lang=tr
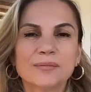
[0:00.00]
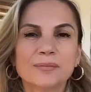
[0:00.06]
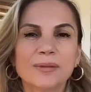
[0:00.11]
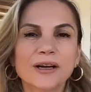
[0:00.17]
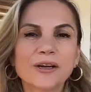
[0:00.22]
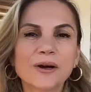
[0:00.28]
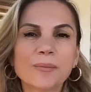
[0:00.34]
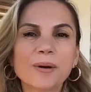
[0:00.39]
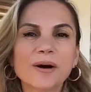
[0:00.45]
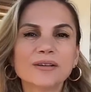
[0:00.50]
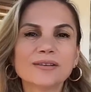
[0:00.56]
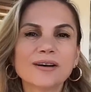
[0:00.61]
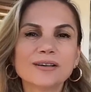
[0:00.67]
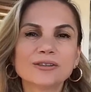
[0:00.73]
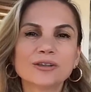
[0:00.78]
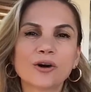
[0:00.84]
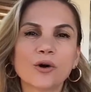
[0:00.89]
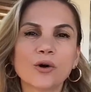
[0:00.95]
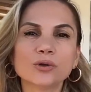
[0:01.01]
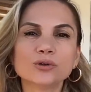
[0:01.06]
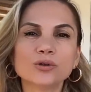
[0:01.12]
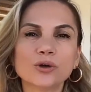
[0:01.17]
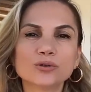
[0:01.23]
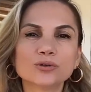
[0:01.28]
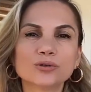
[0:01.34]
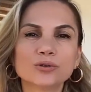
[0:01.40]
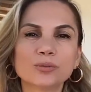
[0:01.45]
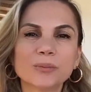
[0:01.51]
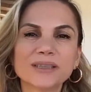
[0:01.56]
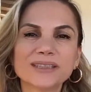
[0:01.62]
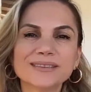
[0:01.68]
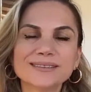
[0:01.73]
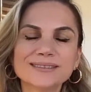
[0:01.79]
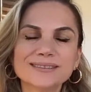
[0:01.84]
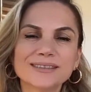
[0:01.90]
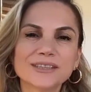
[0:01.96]
Merhabalar 14
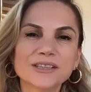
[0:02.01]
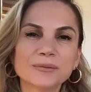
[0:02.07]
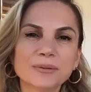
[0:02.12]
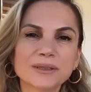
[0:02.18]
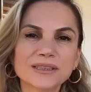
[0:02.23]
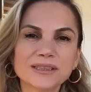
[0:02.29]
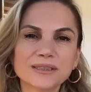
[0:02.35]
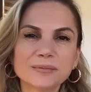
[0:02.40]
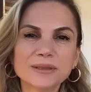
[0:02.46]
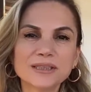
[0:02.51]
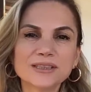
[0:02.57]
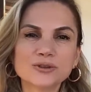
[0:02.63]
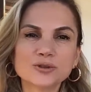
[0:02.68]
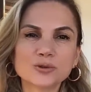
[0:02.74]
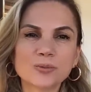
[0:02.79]
Mayıs 2022